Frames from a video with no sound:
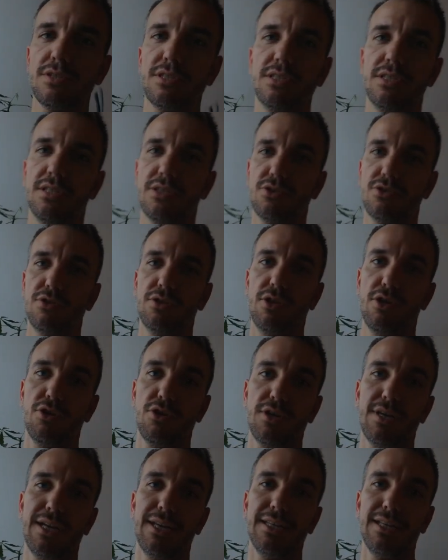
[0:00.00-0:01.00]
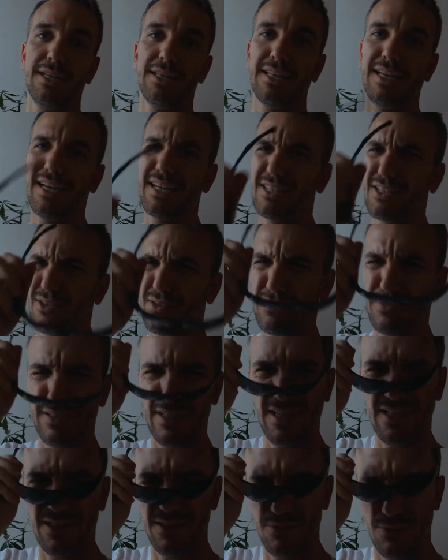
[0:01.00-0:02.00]
Questi sono degli occhiali della Decathlon
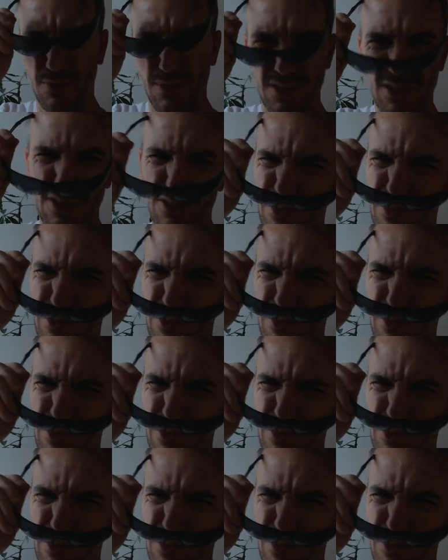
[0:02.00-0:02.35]
da due